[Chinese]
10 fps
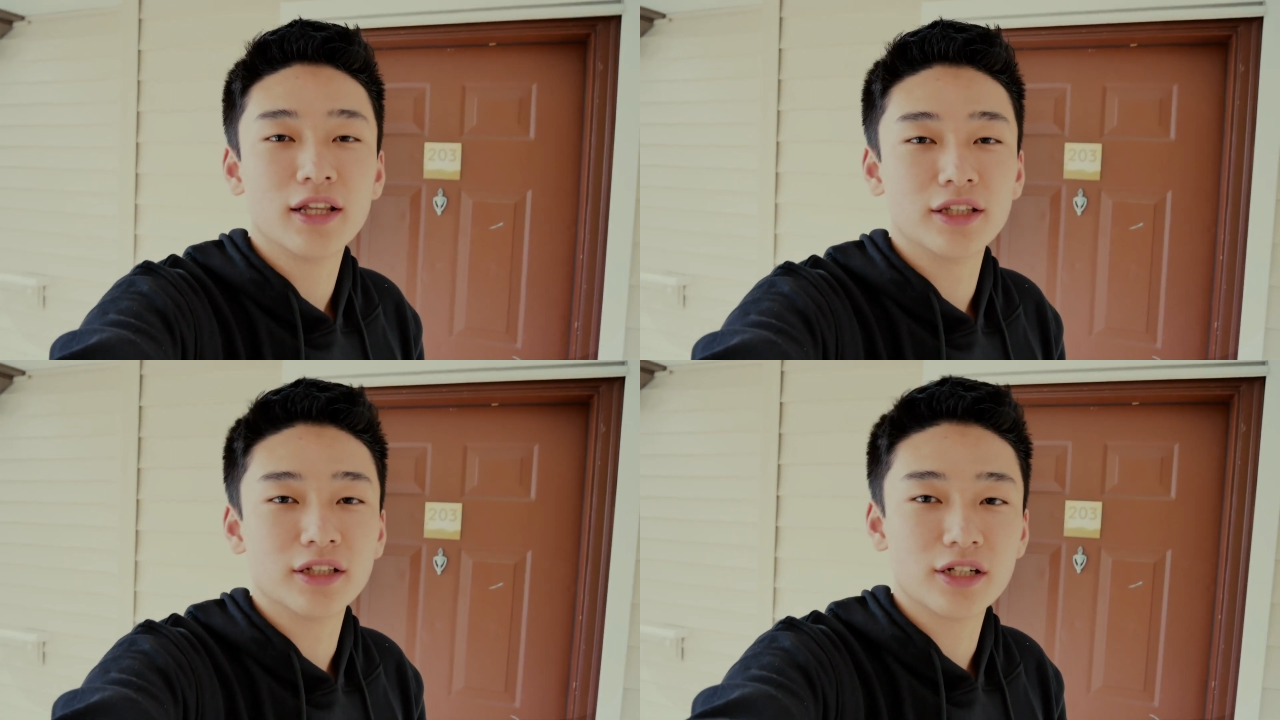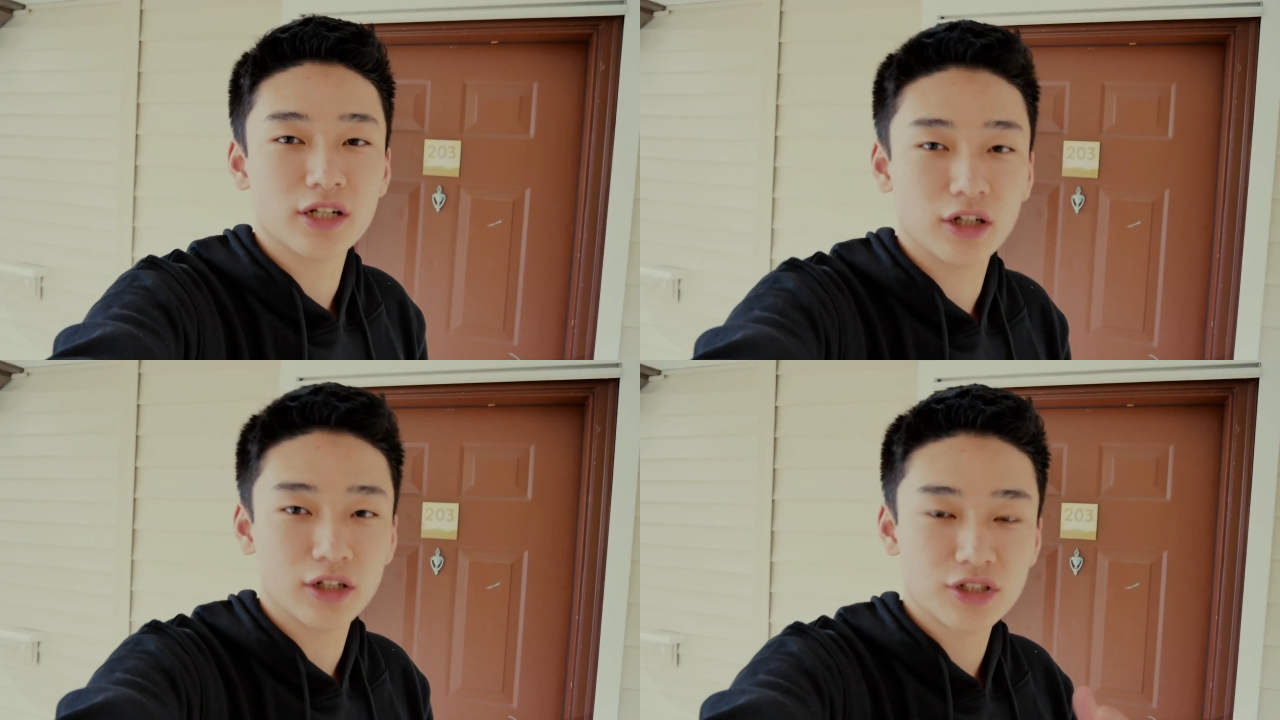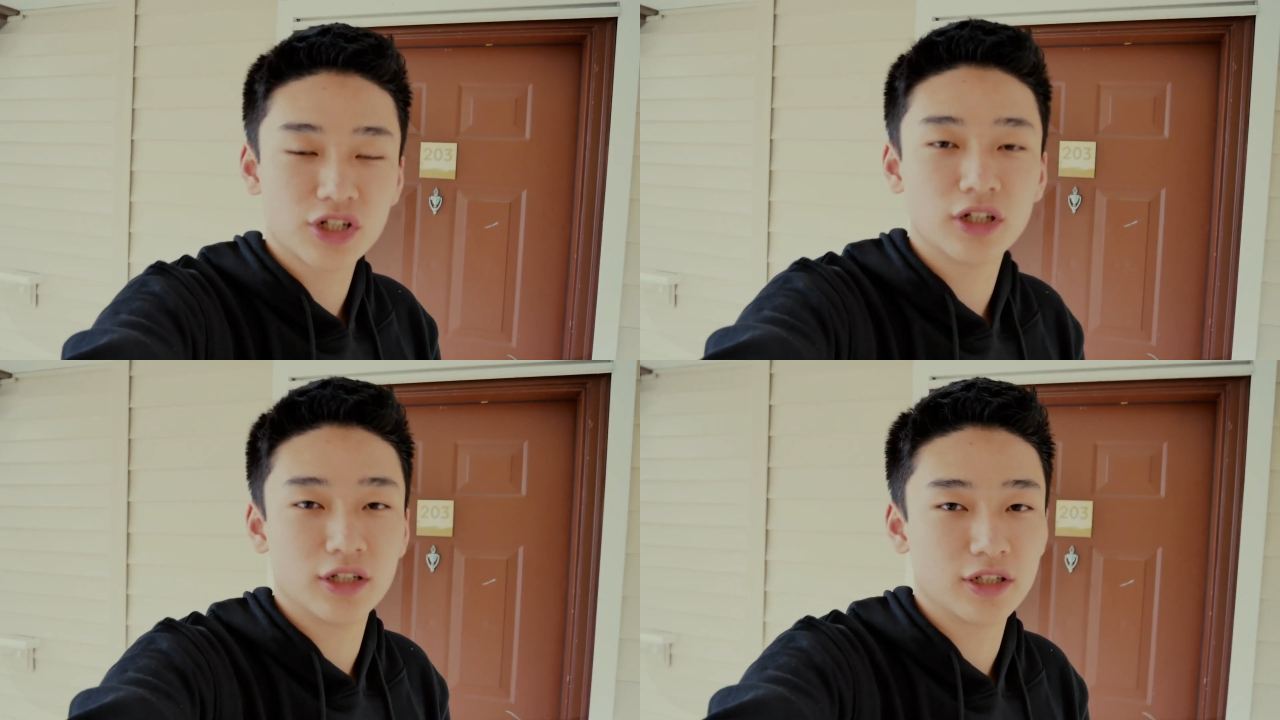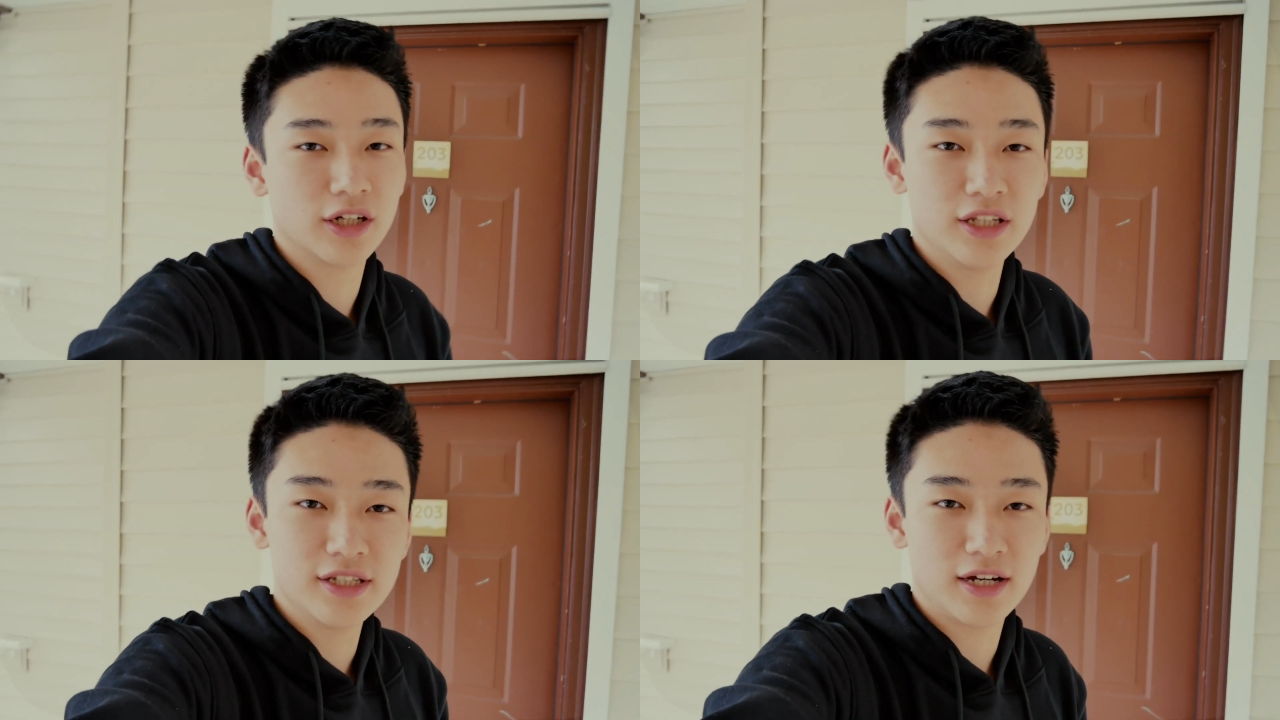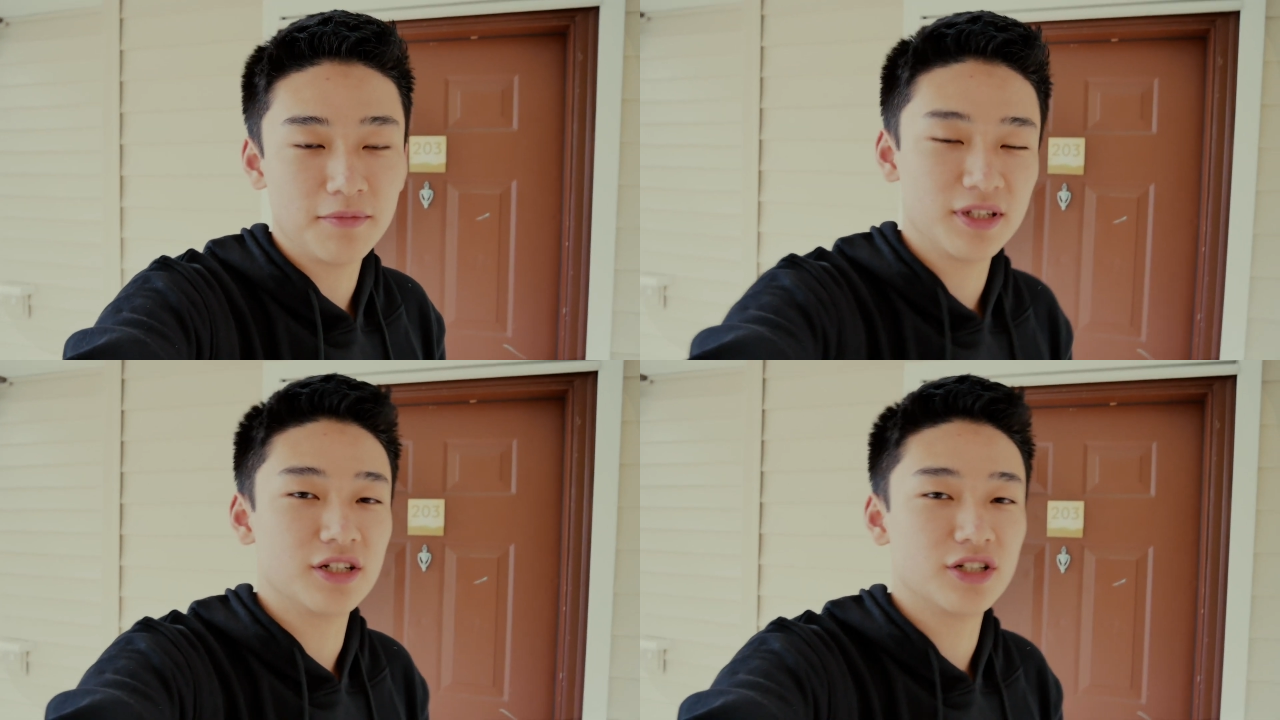你的整个车的这个音响
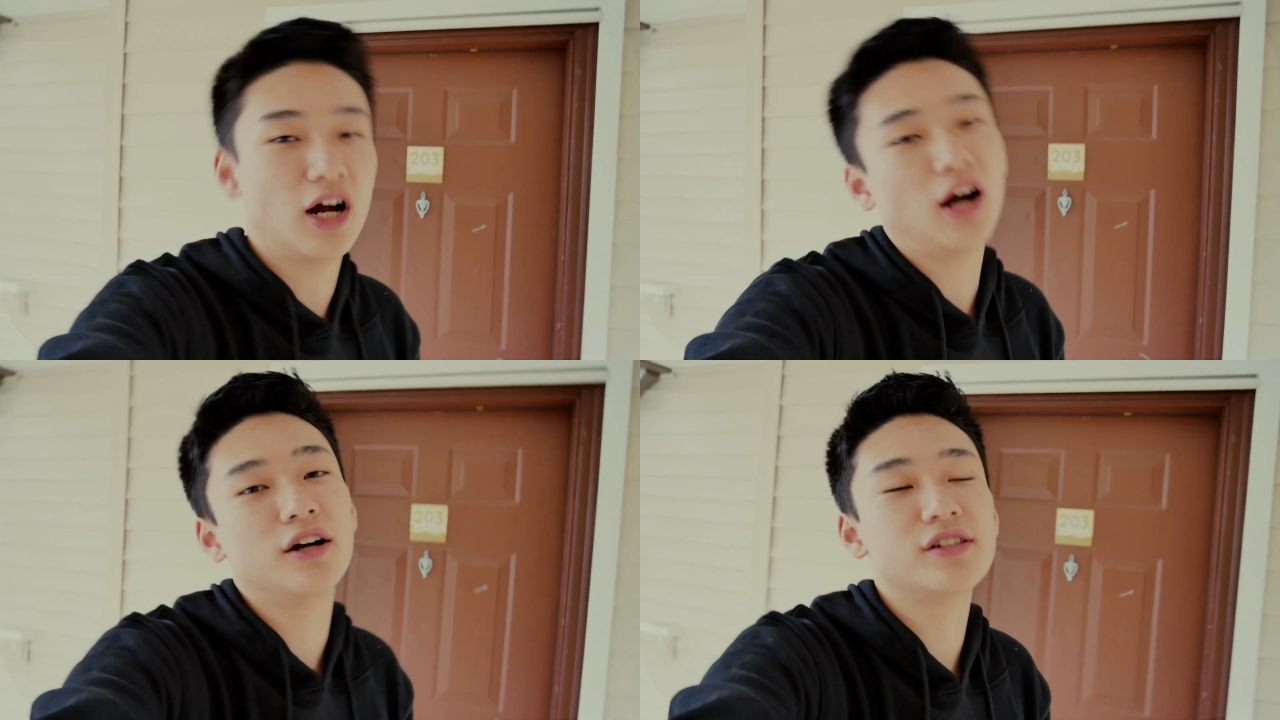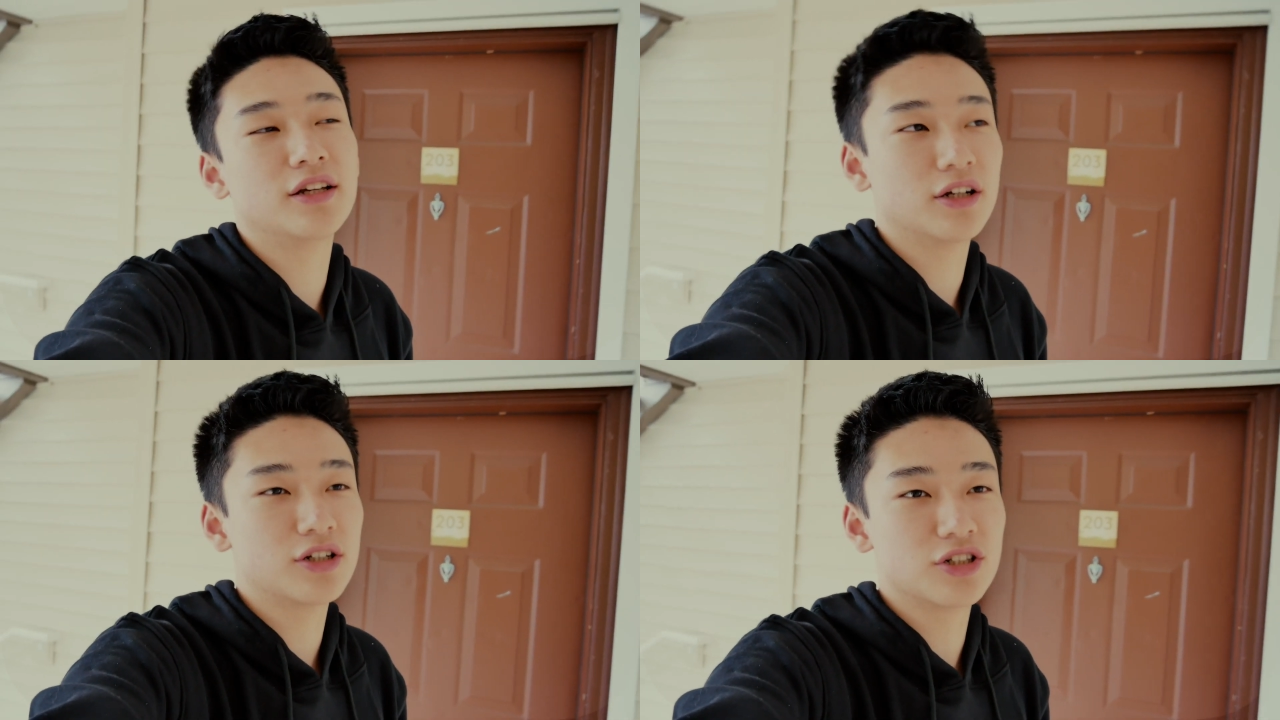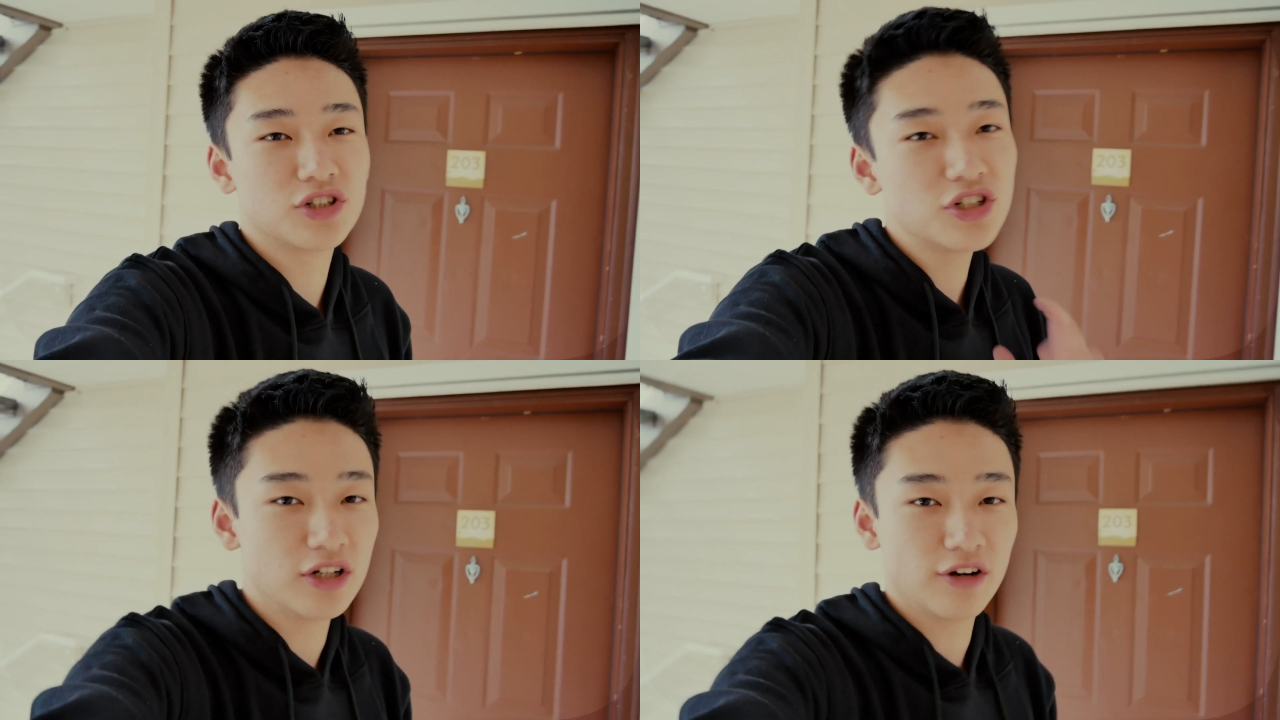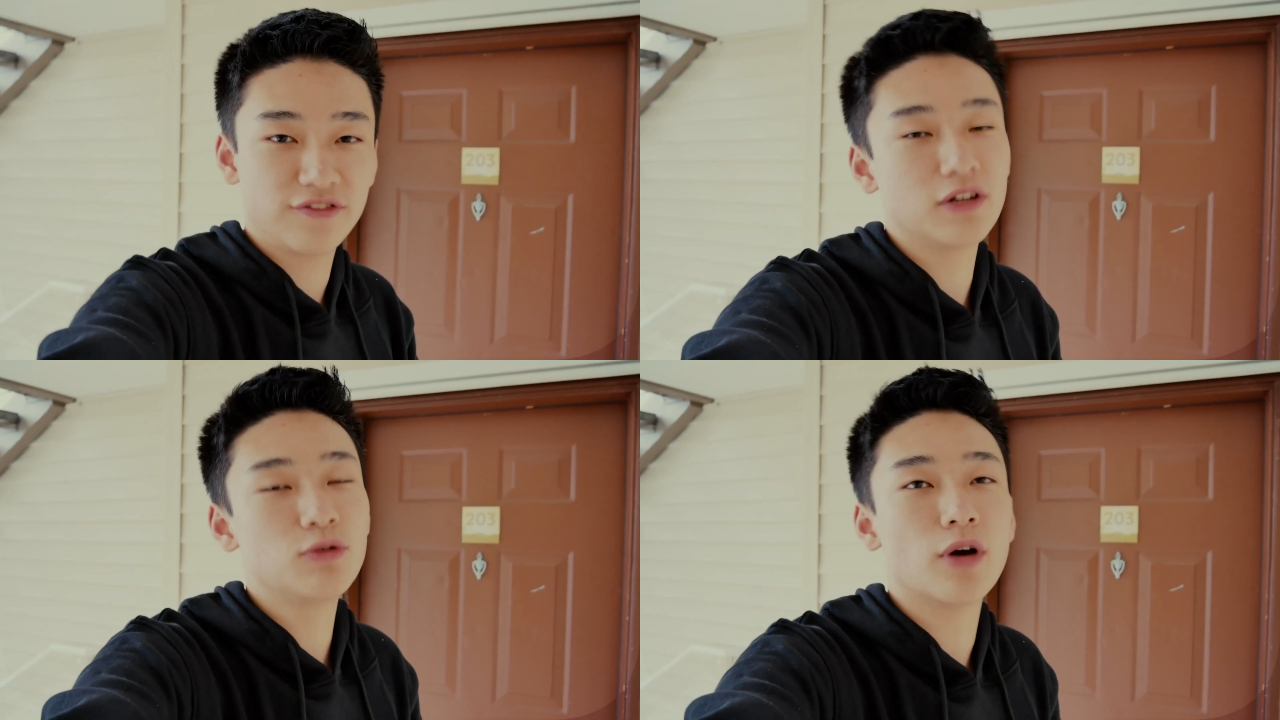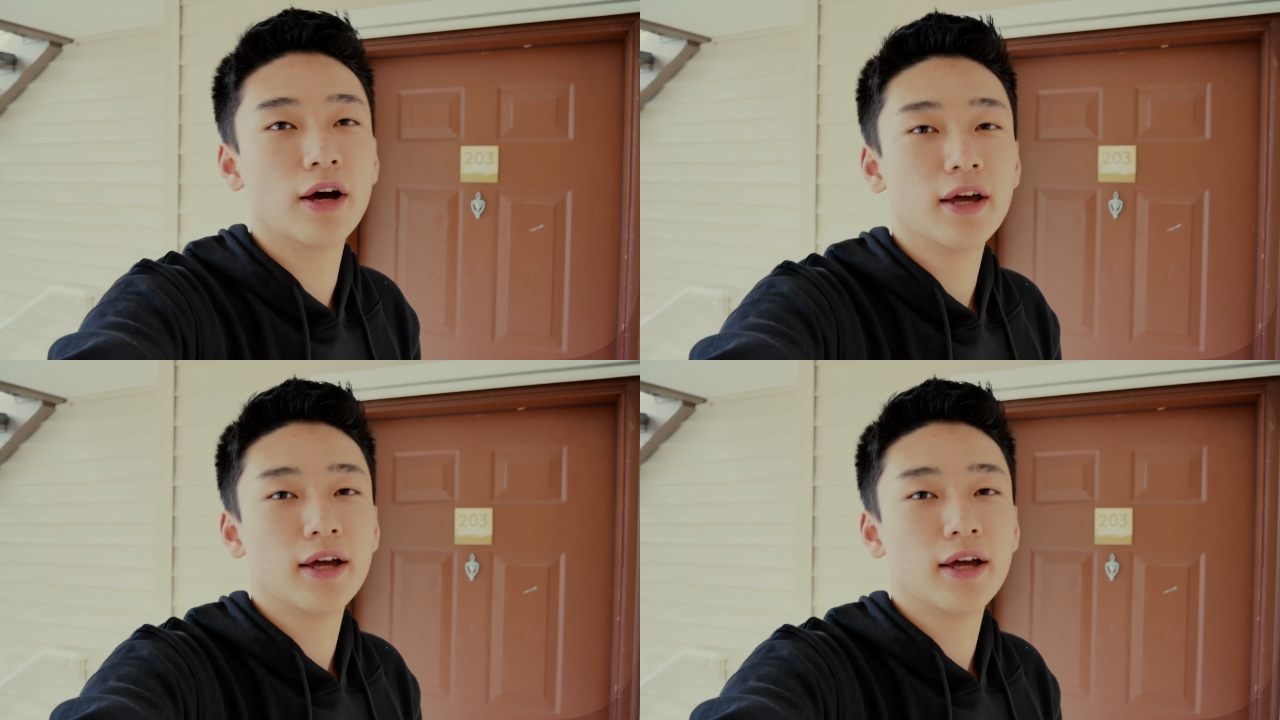品质，而且呢是质的飞跃